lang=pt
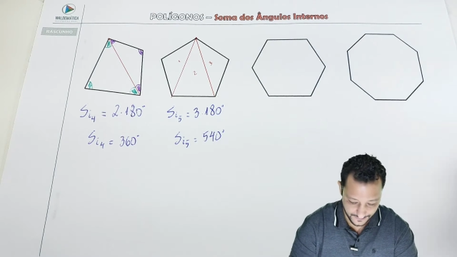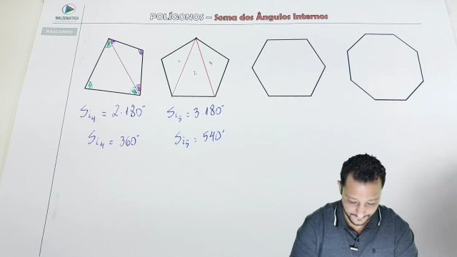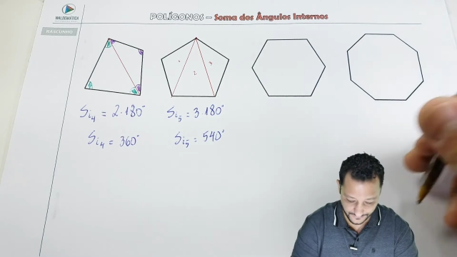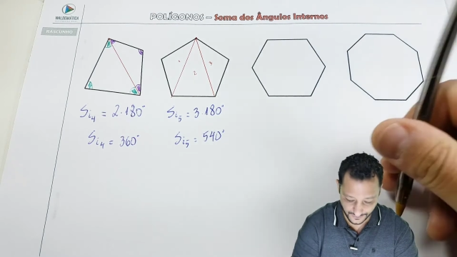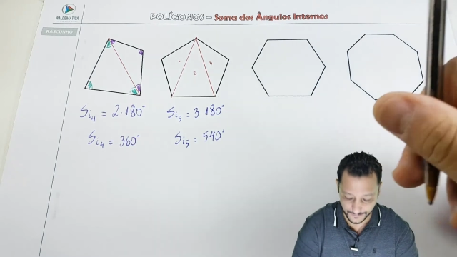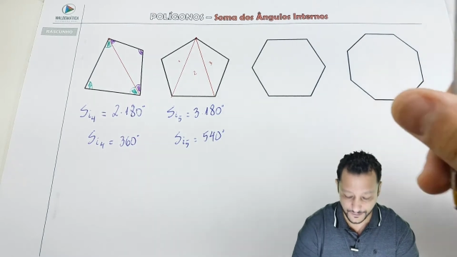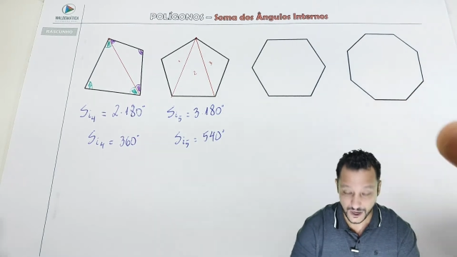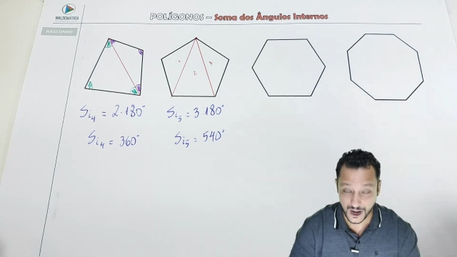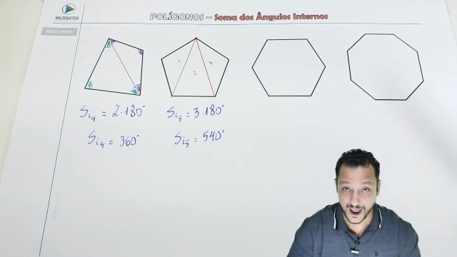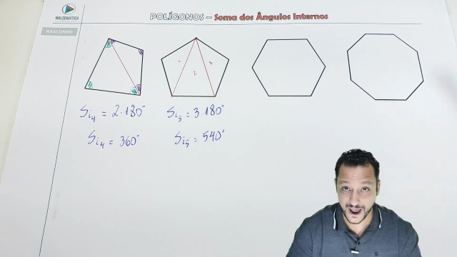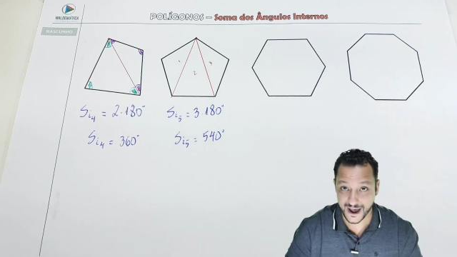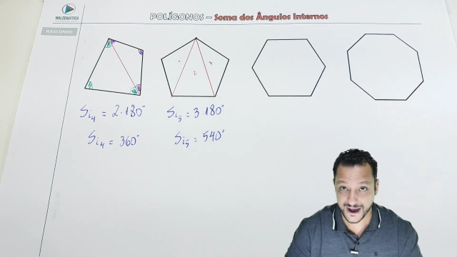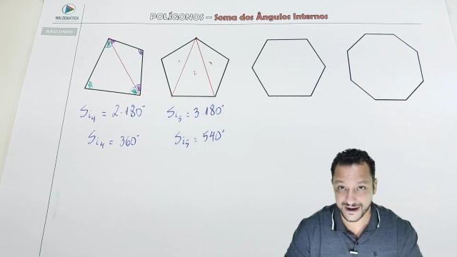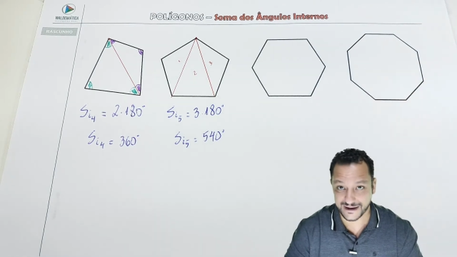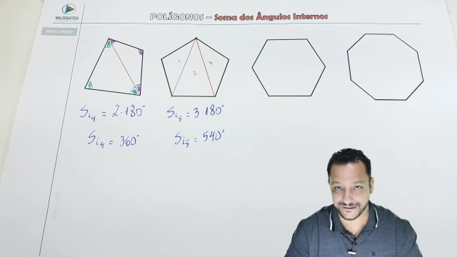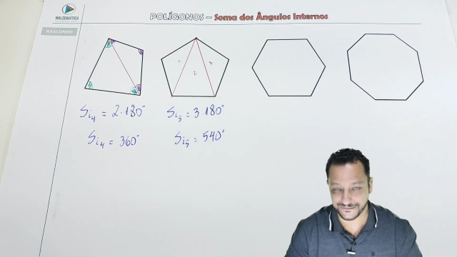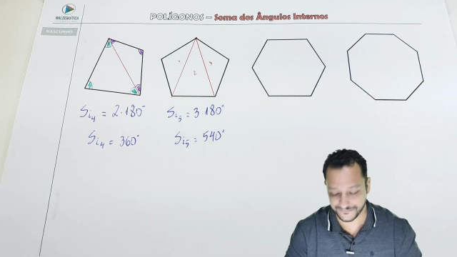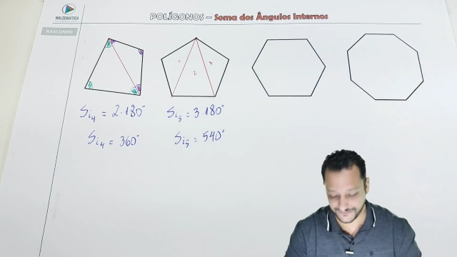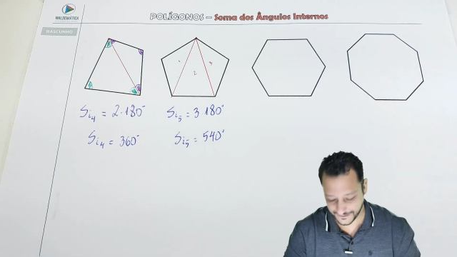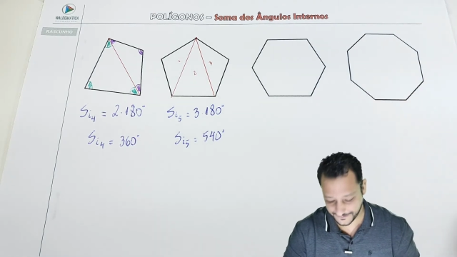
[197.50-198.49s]
Vamos
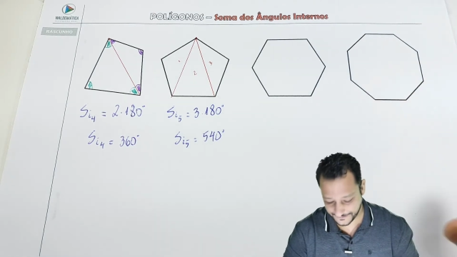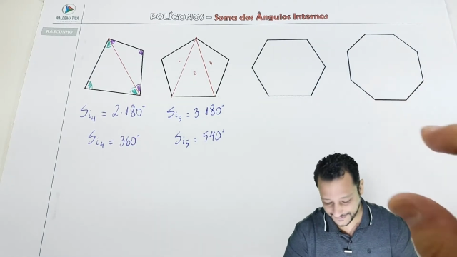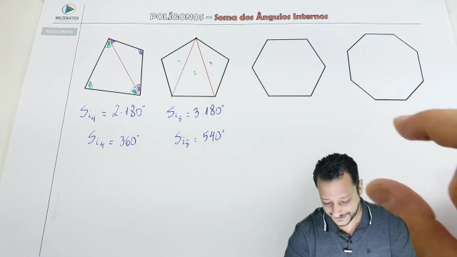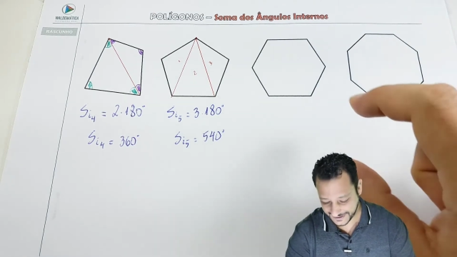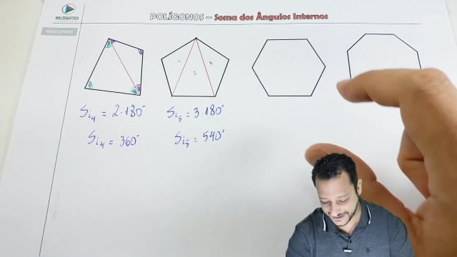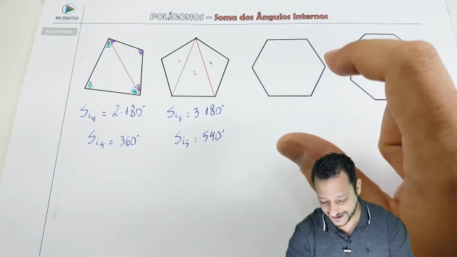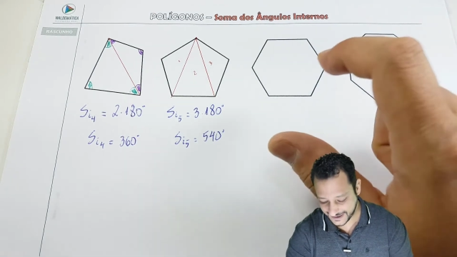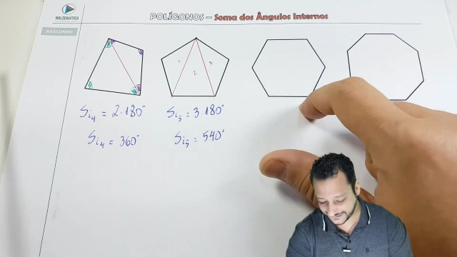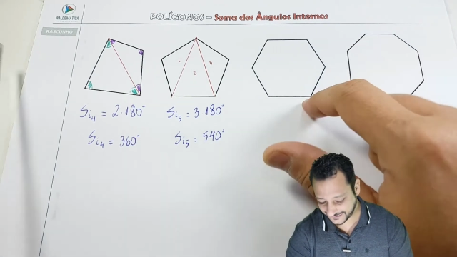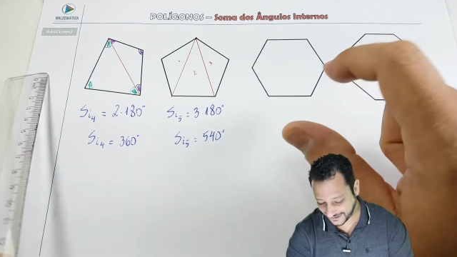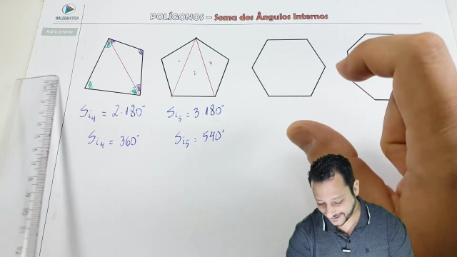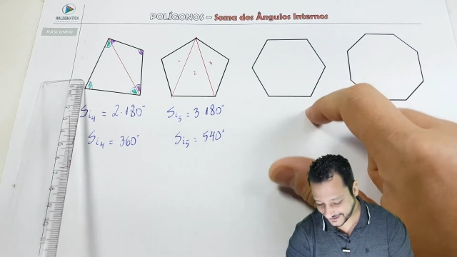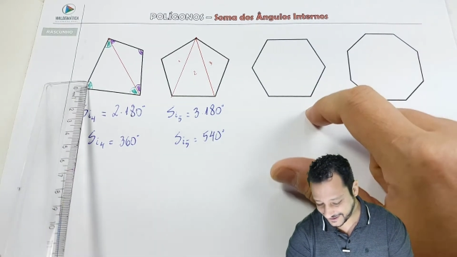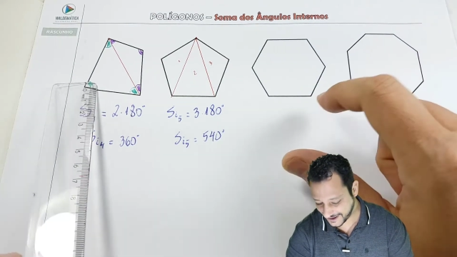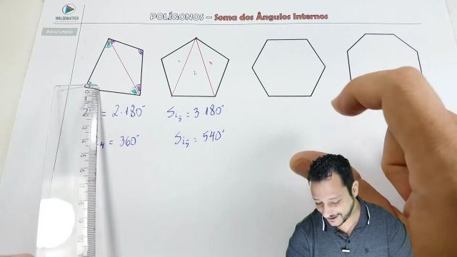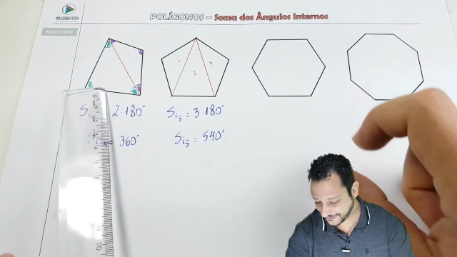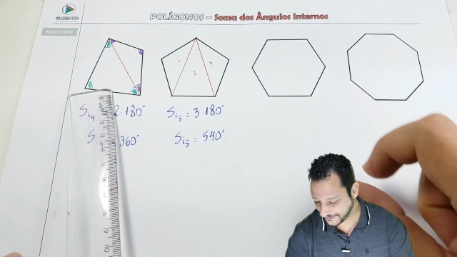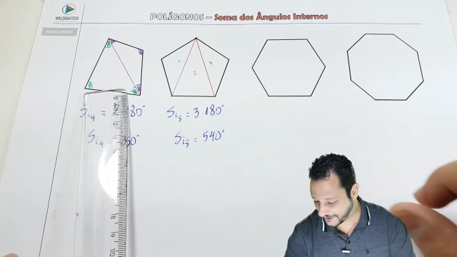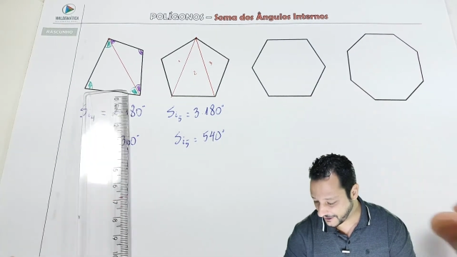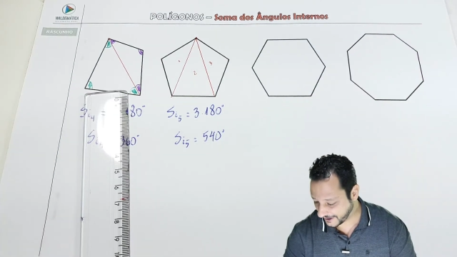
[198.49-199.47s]
lá, vamos pegar esse
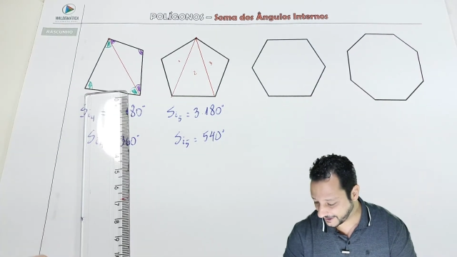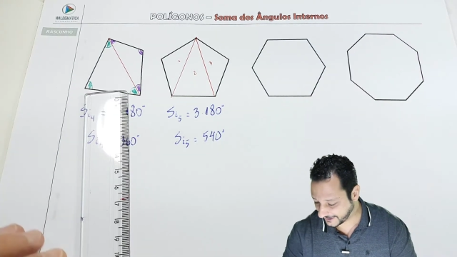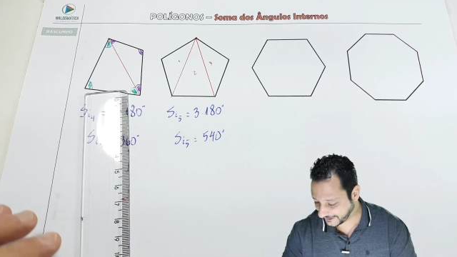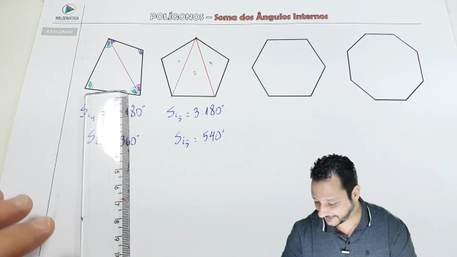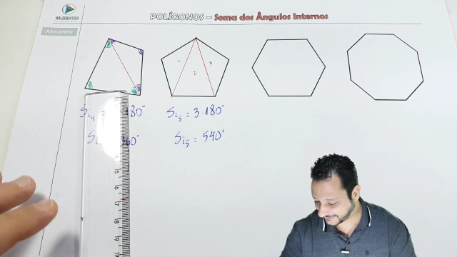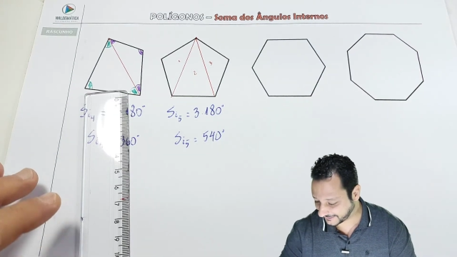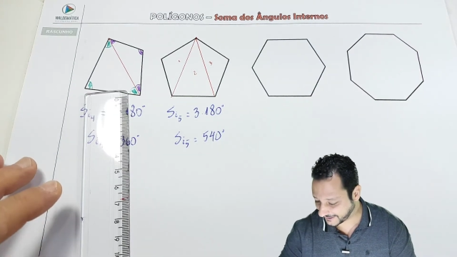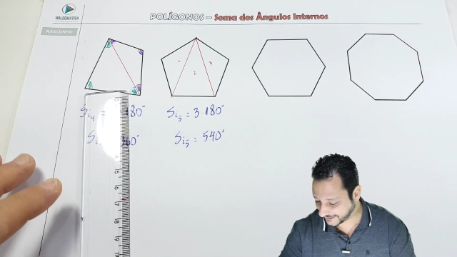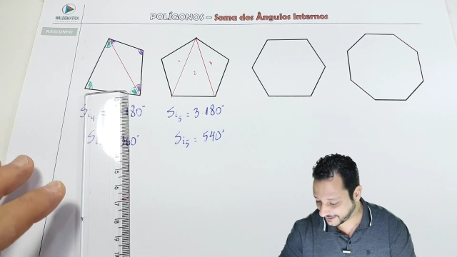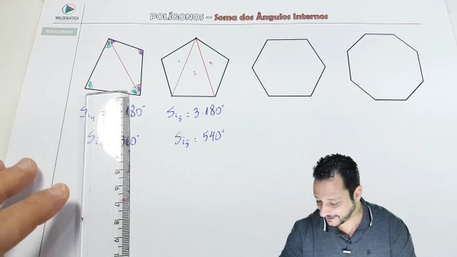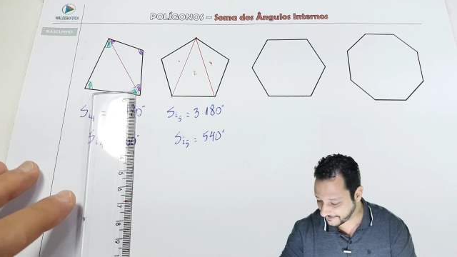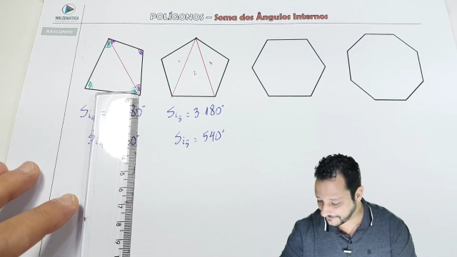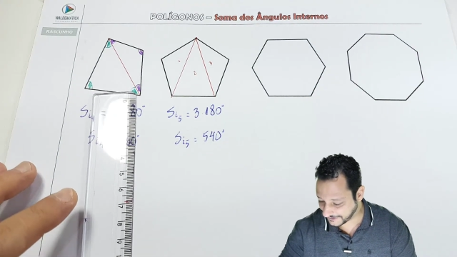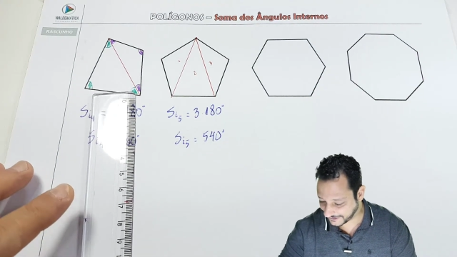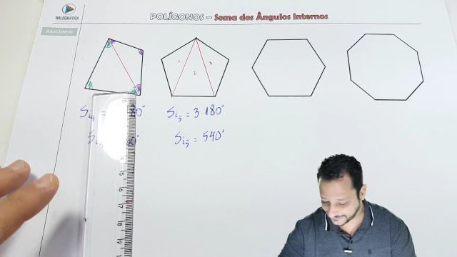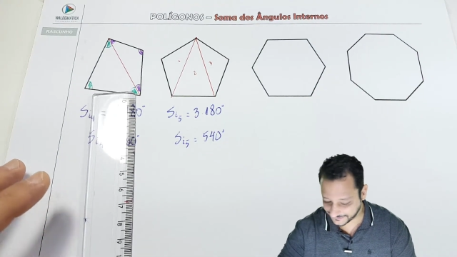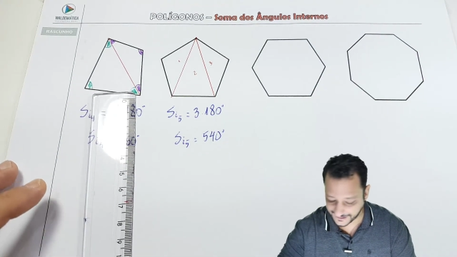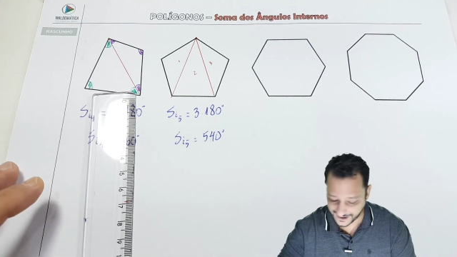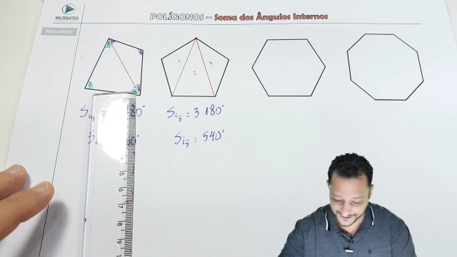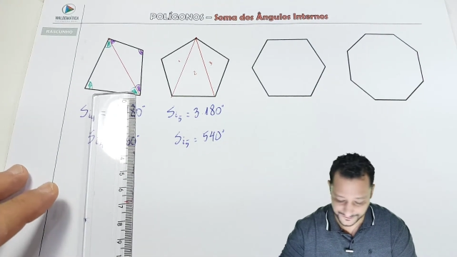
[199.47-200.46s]
aqui agora. Esse aqui é um
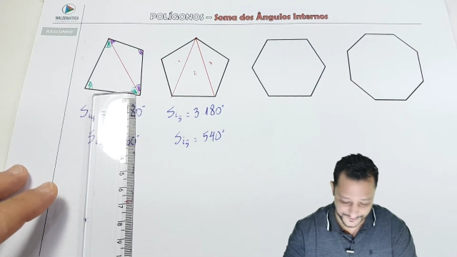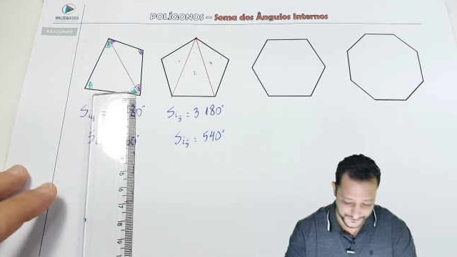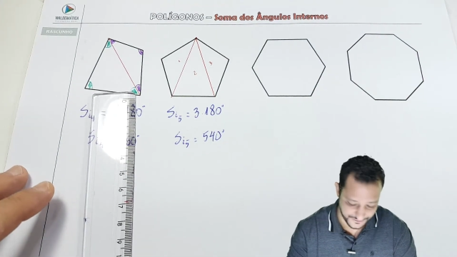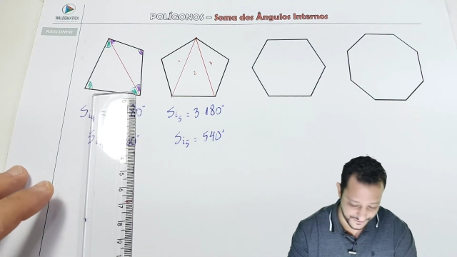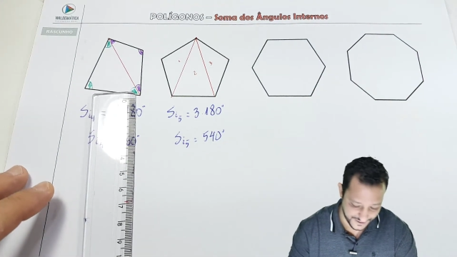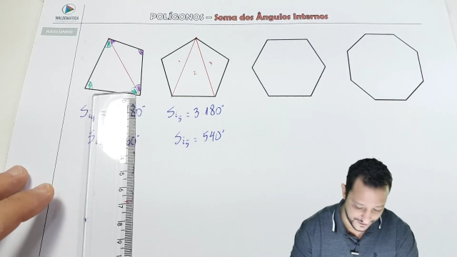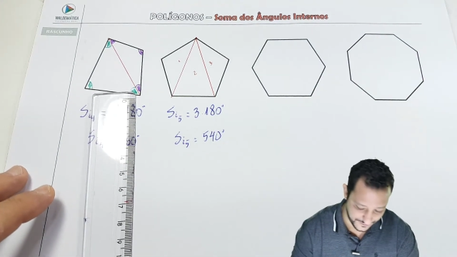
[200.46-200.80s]
hexágono